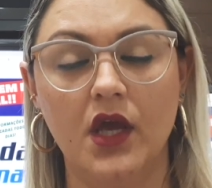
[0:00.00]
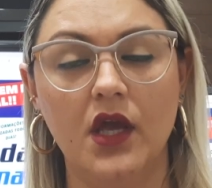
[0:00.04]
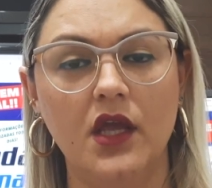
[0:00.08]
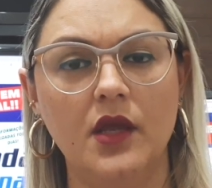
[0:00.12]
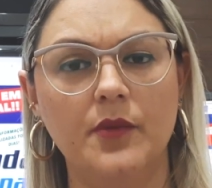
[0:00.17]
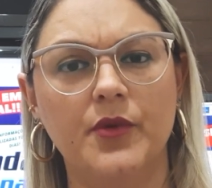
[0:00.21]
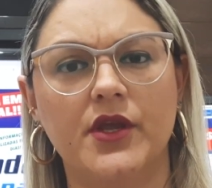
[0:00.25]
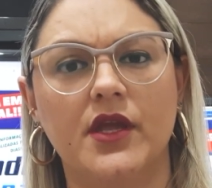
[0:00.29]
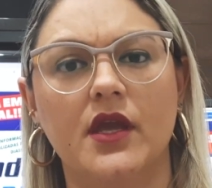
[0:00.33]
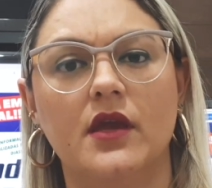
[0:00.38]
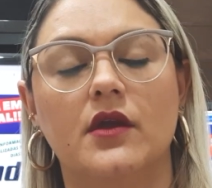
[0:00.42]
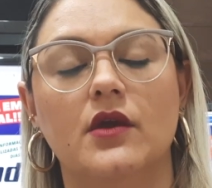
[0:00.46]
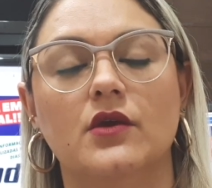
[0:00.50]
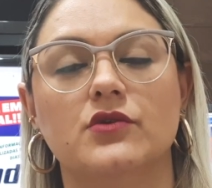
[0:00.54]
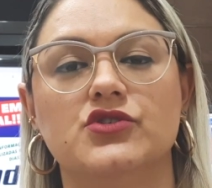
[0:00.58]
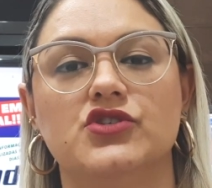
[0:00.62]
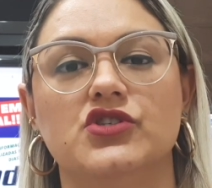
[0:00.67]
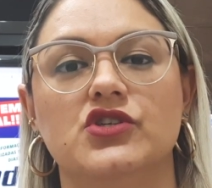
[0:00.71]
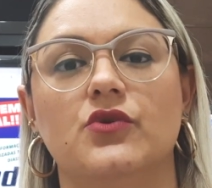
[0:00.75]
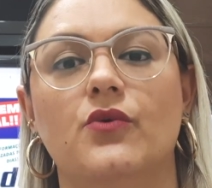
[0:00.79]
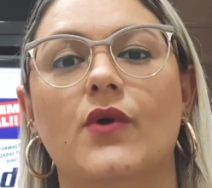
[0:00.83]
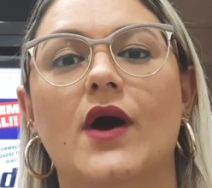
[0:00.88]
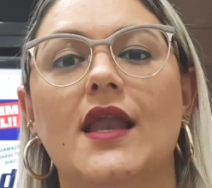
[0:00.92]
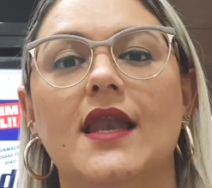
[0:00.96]
E por que, que eu
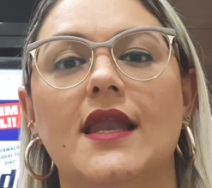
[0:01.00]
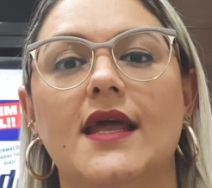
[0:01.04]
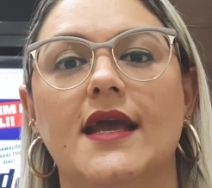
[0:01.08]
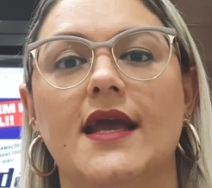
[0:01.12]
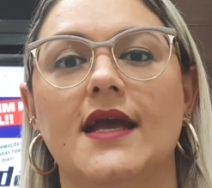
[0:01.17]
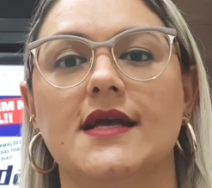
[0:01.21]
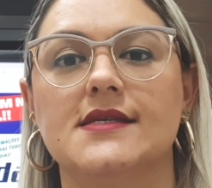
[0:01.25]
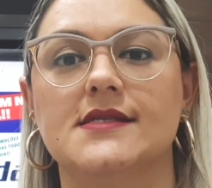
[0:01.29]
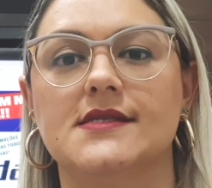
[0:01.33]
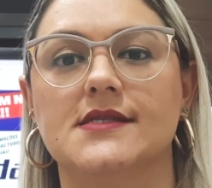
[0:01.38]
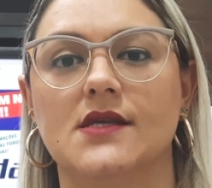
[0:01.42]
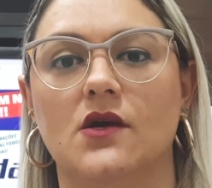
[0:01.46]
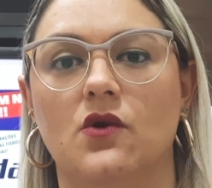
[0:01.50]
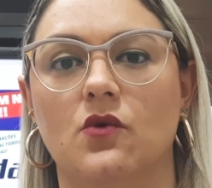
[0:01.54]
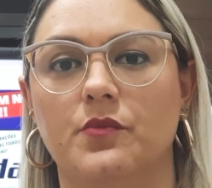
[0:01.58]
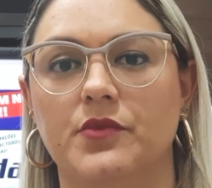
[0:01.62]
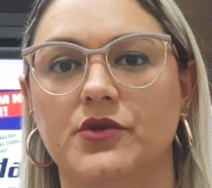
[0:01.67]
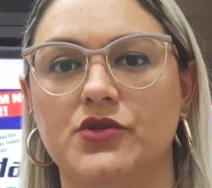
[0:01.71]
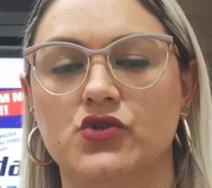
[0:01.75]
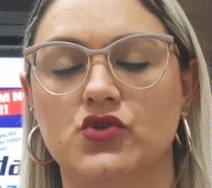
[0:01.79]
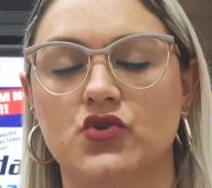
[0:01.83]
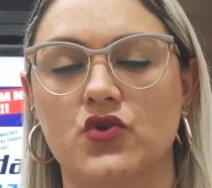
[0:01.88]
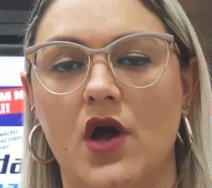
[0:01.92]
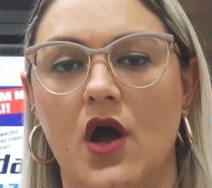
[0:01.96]
digo alegação,
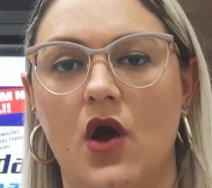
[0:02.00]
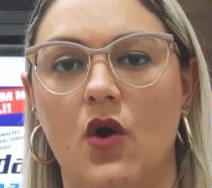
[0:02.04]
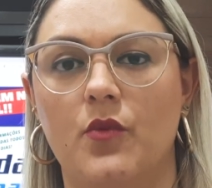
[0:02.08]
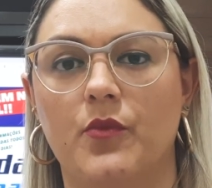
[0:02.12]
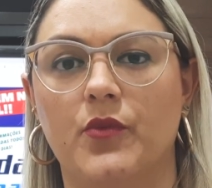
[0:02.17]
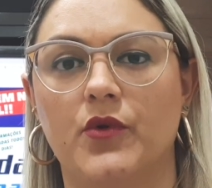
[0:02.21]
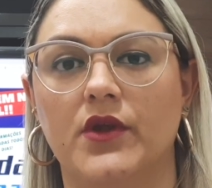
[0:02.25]
pessoal?